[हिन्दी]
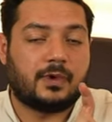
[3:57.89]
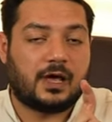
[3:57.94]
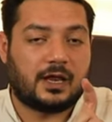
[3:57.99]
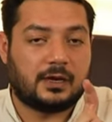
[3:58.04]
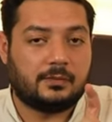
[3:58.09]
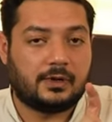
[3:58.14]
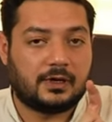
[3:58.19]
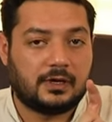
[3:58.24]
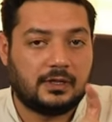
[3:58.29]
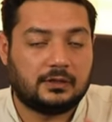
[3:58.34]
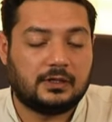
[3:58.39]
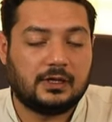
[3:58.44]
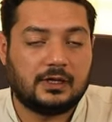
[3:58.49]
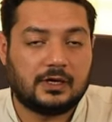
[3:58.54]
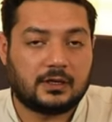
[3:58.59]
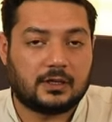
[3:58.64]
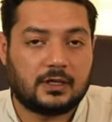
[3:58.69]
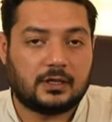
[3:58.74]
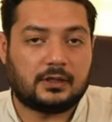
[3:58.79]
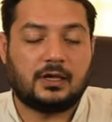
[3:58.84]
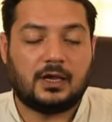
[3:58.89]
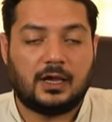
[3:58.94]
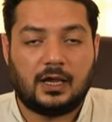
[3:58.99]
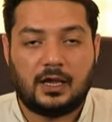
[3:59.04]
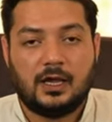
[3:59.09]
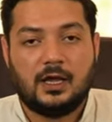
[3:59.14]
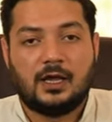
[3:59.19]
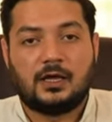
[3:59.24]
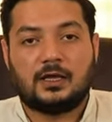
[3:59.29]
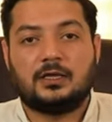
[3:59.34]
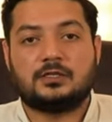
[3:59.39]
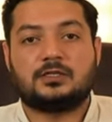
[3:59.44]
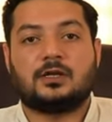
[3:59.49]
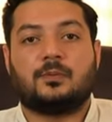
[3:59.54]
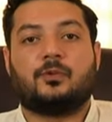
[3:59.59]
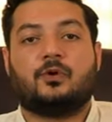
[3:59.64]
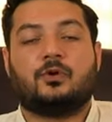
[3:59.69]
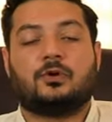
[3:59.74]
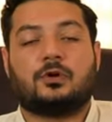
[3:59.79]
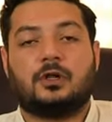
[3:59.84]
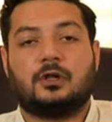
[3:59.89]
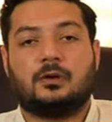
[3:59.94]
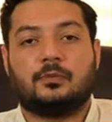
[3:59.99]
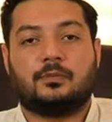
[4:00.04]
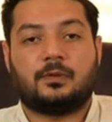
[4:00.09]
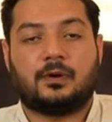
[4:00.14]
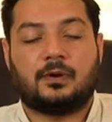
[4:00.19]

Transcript: बारे में गलती कर देते हैं कि सपोर्टर